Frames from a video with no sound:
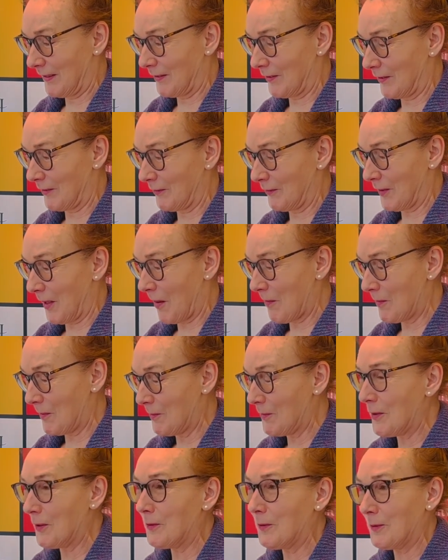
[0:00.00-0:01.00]
To ja bym
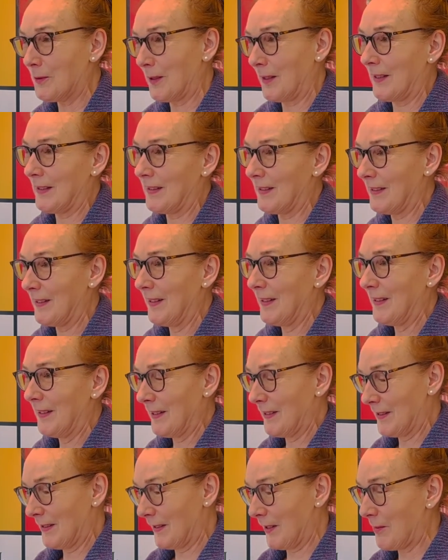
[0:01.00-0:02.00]
się tutaj,
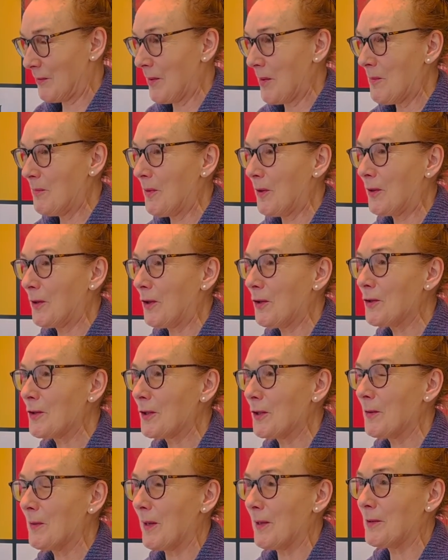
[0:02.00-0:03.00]
że tak powiem,
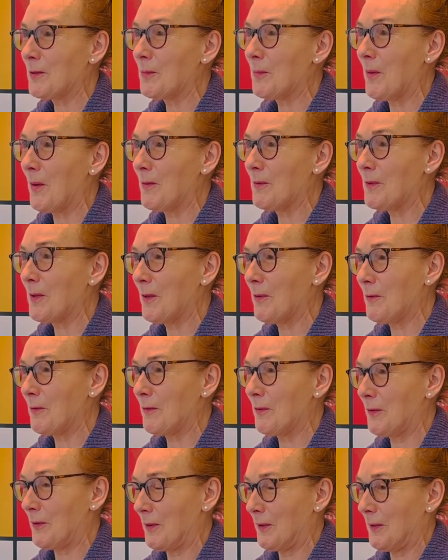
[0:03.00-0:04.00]
pogrążyła zupełnie
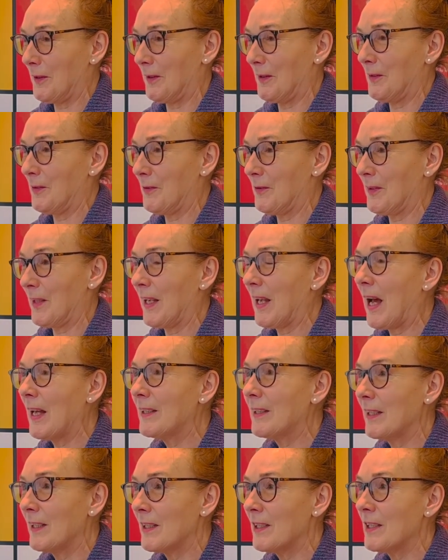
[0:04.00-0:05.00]
w, w tej
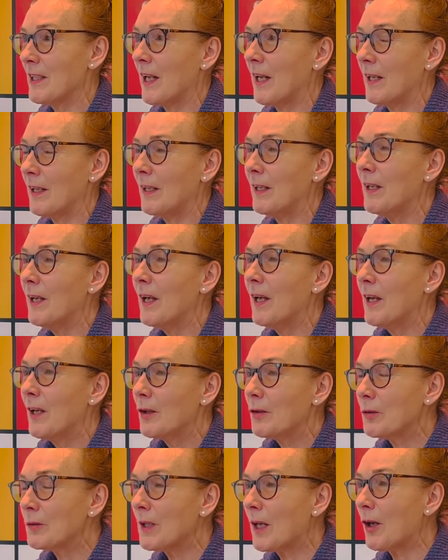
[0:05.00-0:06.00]
analizie, ale
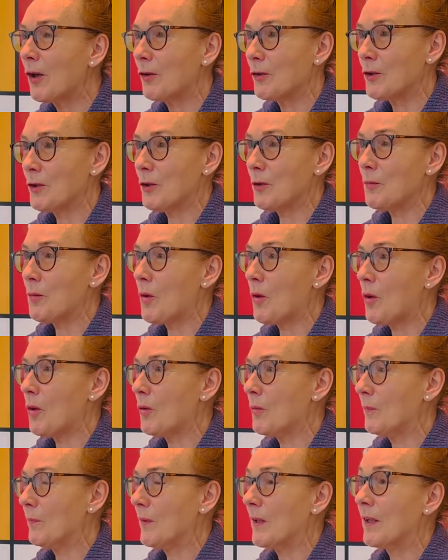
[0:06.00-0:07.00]
tutaj chodziło